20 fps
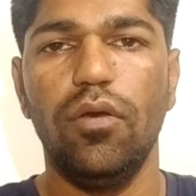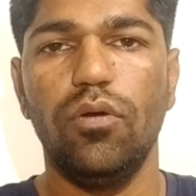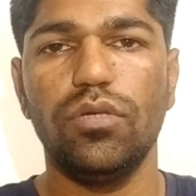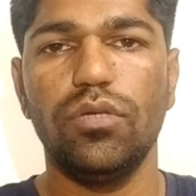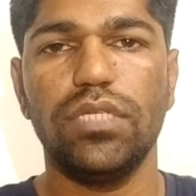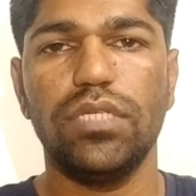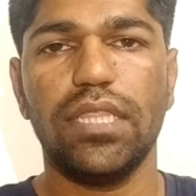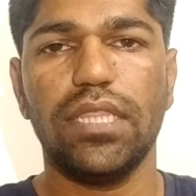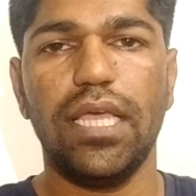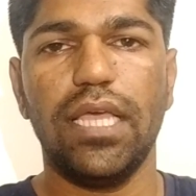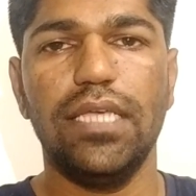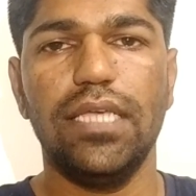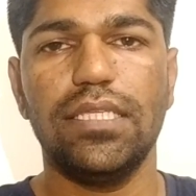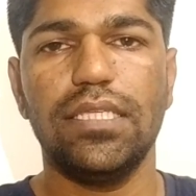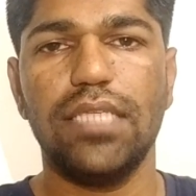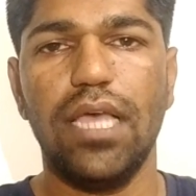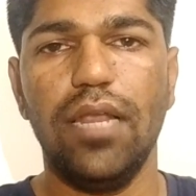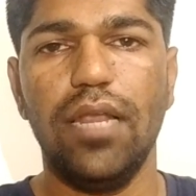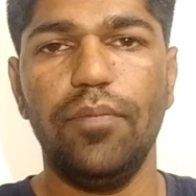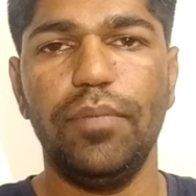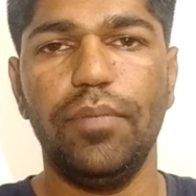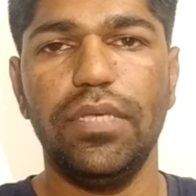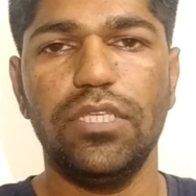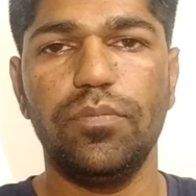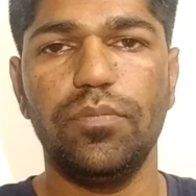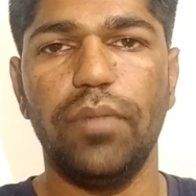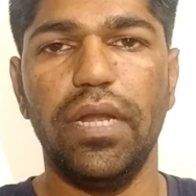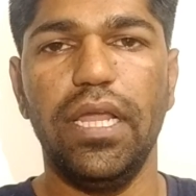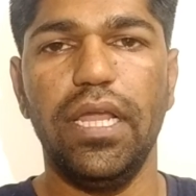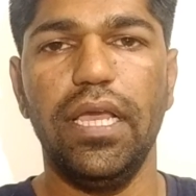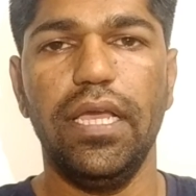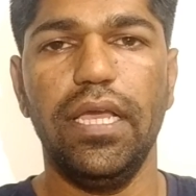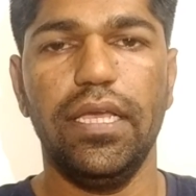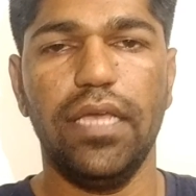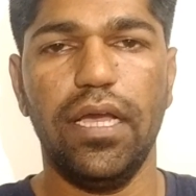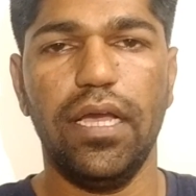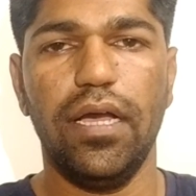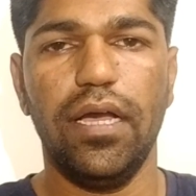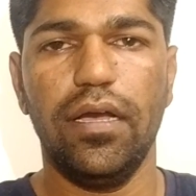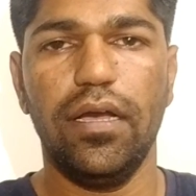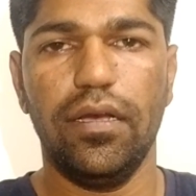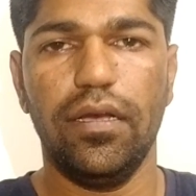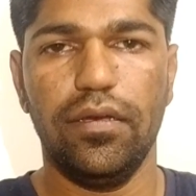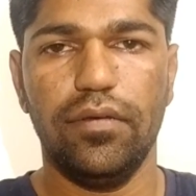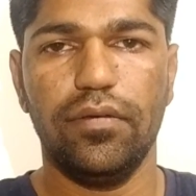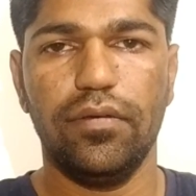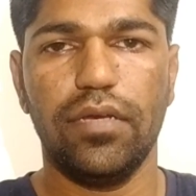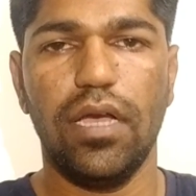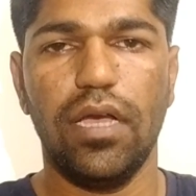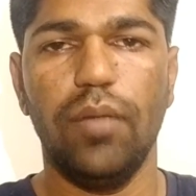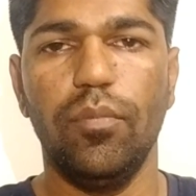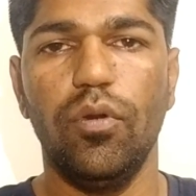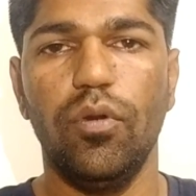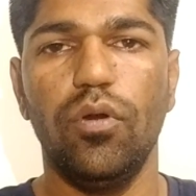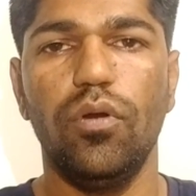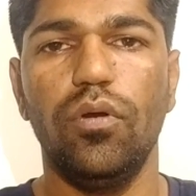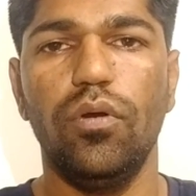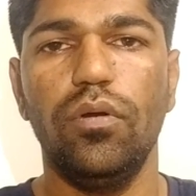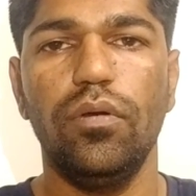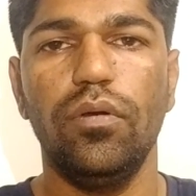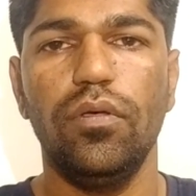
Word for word: हो सकता है इस साल फीस बढ़े या कम हो